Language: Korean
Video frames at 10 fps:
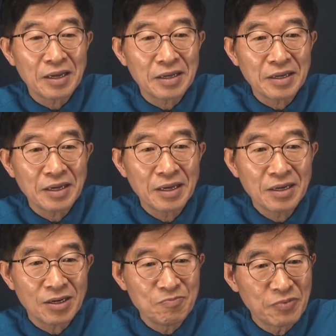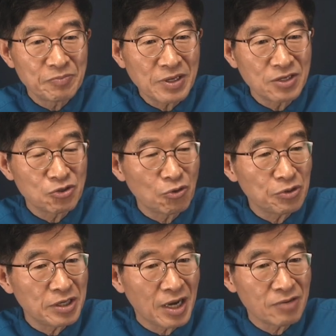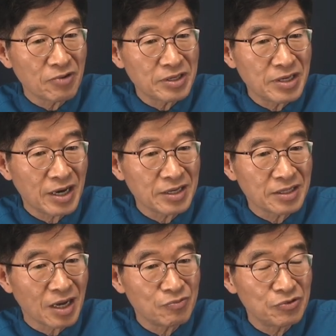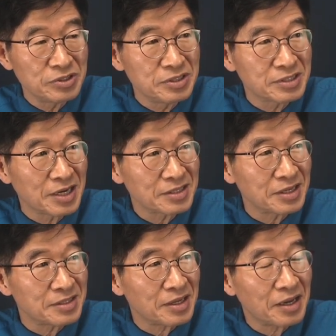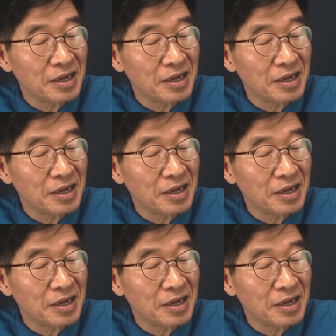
예? 헌법 1조 1항과 2항이 다 무너진 상태인데